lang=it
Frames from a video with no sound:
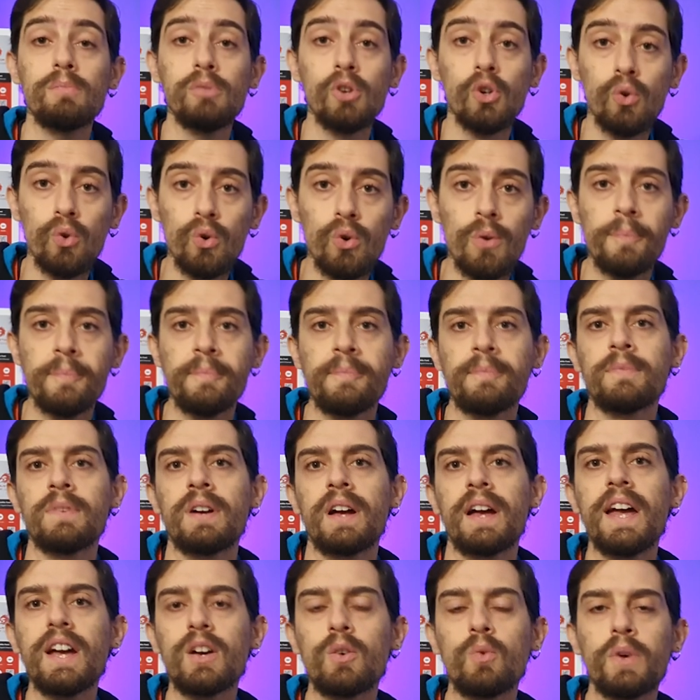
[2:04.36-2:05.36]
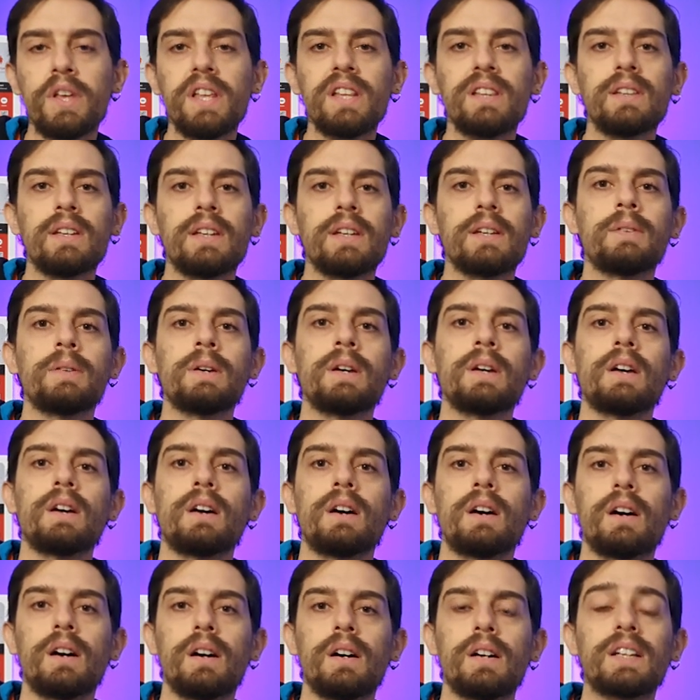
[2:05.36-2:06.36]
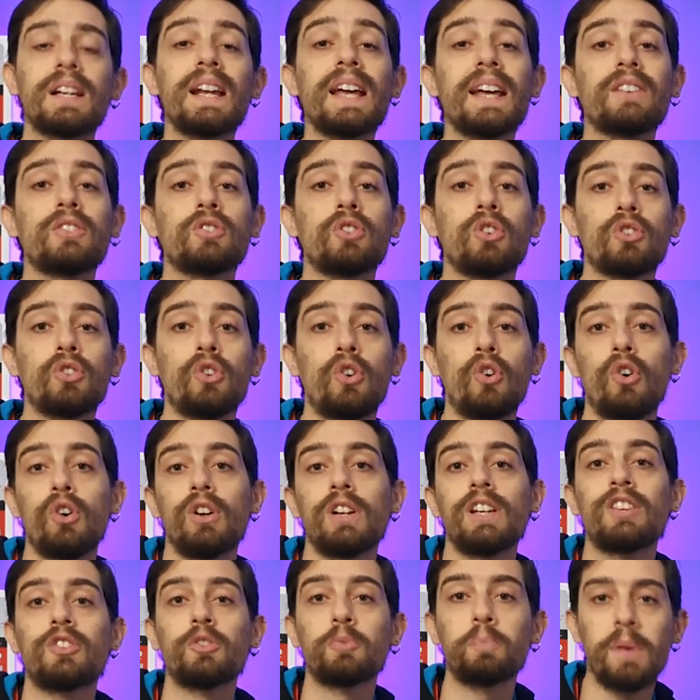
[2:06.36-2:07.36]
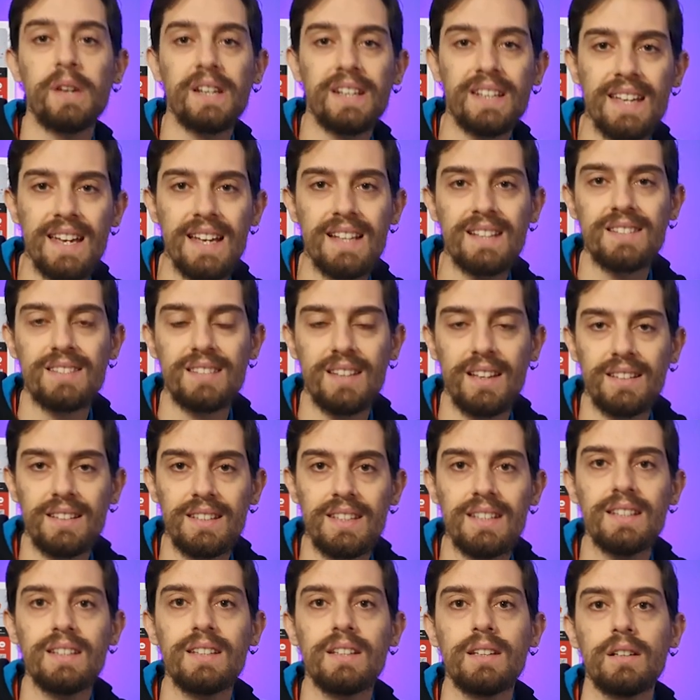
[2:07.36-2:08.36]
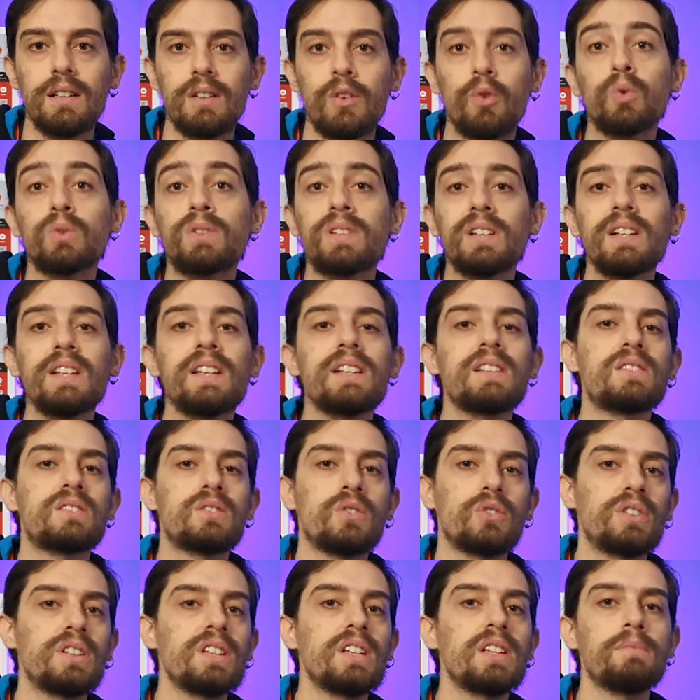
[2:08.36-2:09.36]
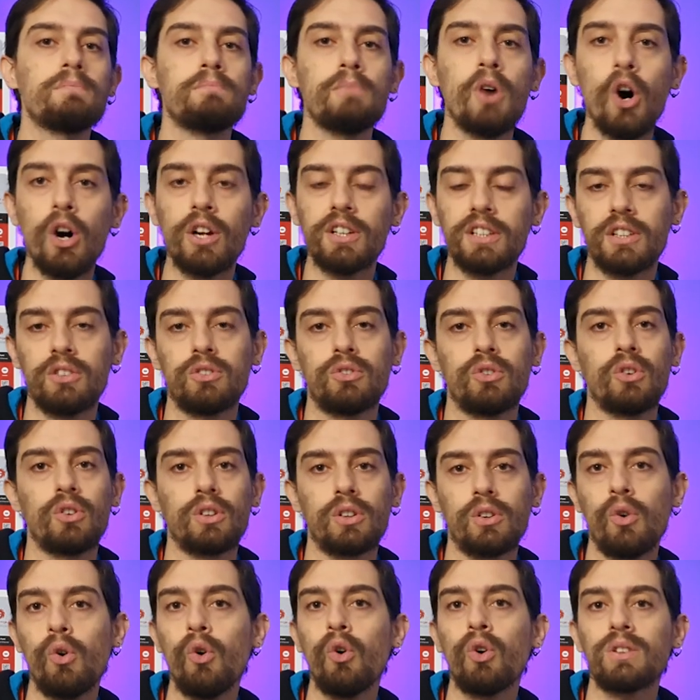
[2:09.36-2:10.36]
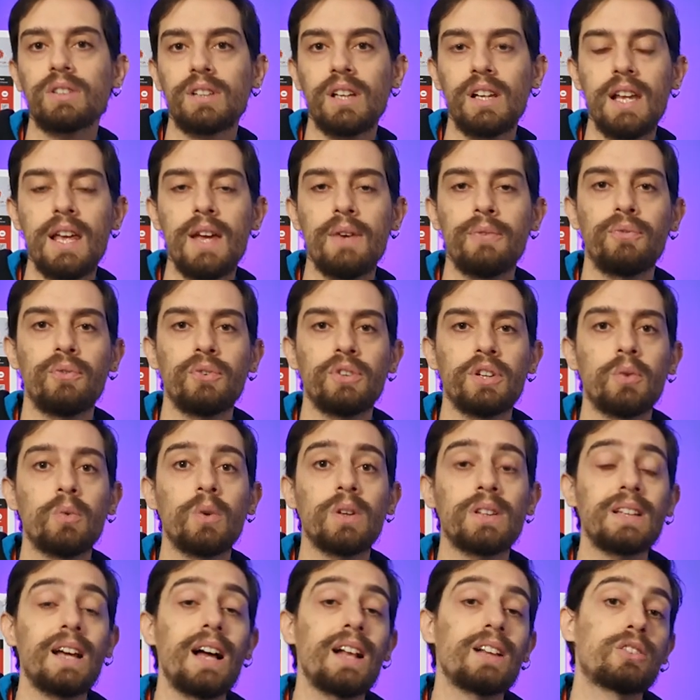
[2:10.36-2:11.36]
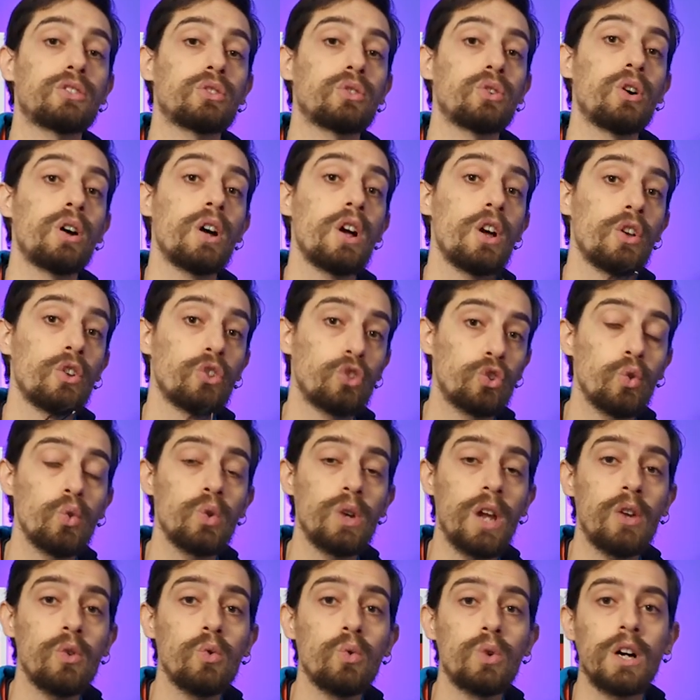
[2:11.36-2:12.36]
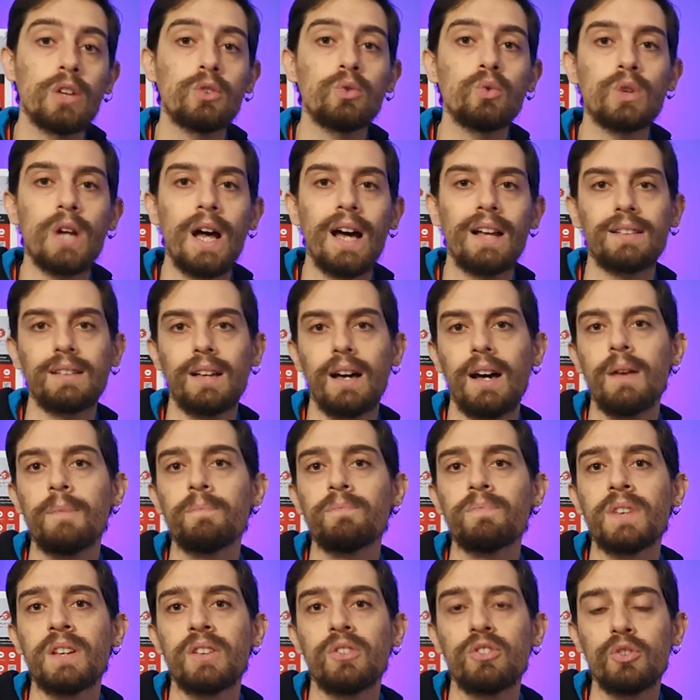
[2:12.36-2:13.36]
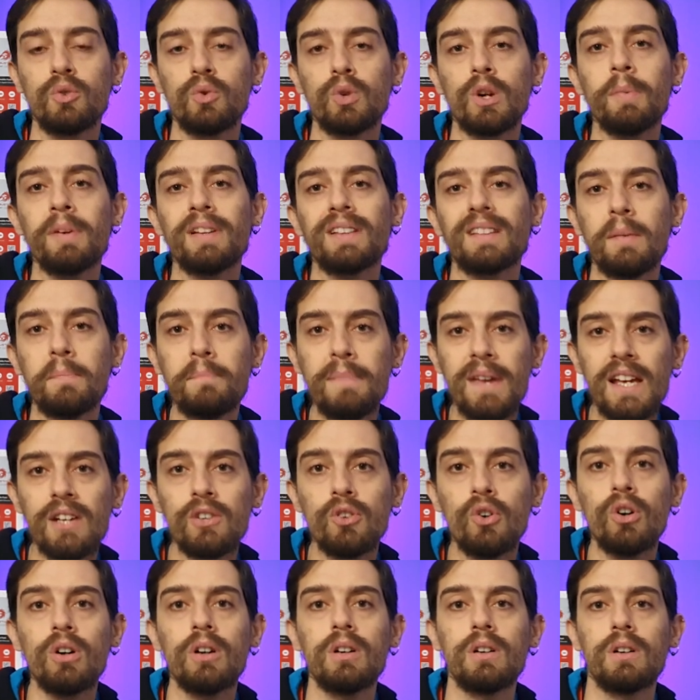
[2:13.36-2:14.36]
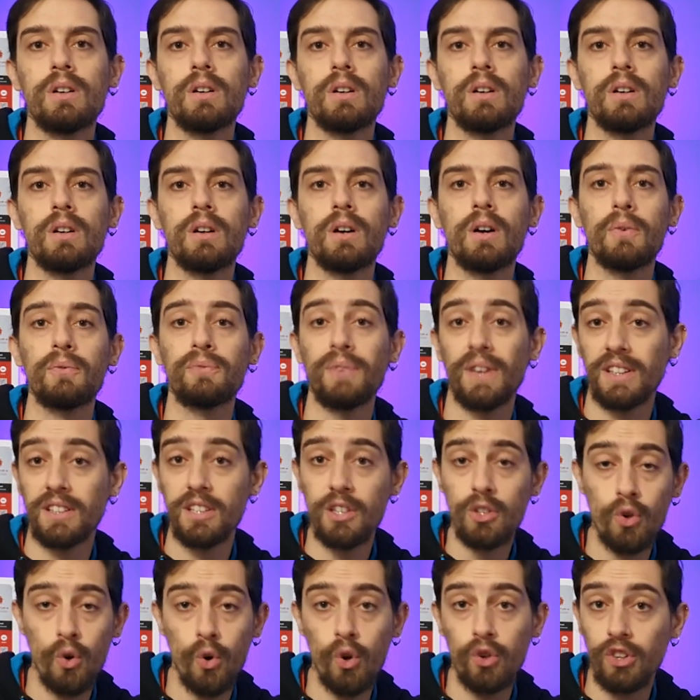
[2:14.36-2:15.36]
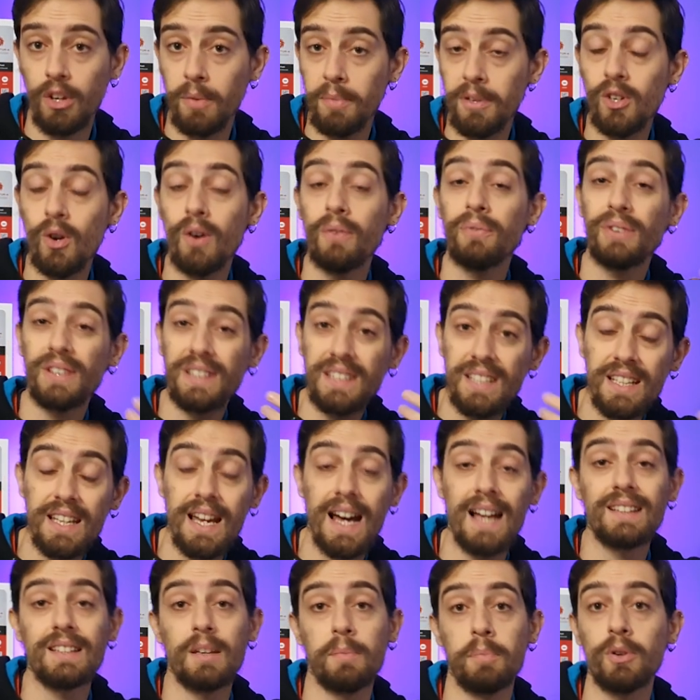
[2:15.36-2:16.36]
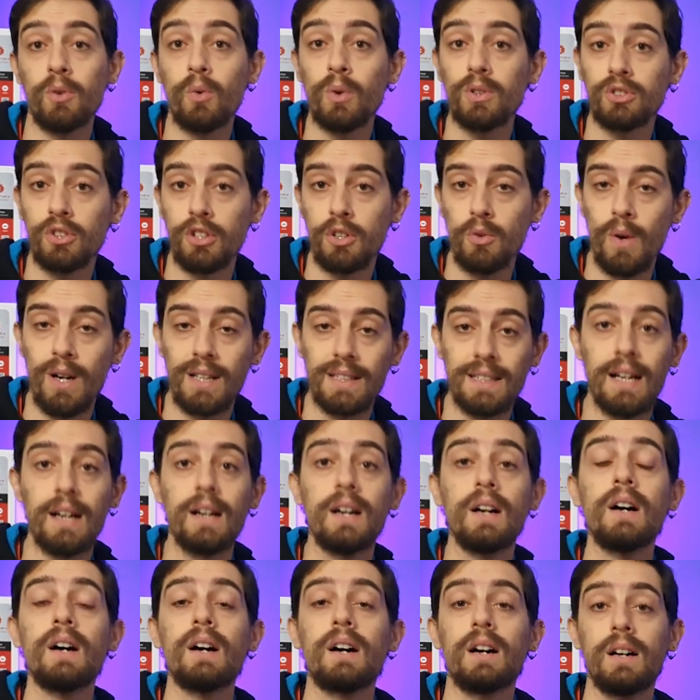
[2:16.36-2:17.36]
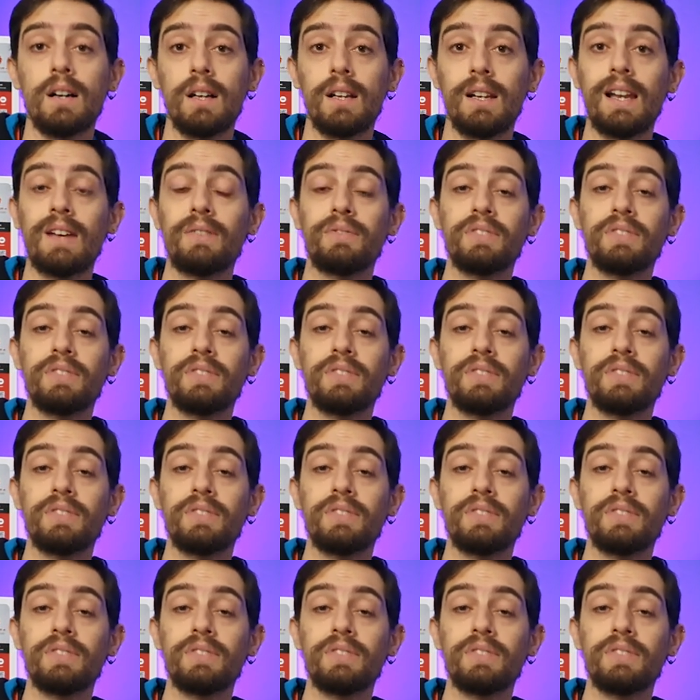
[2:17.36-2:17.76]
blu e quindi eh, rendono l'esperienza di eh, utilizzo di monitor o telefoni e quant'altro sulla lunga durata sicuramente meno eh, faticosa e meno affaticante per quanto riguarda eh, la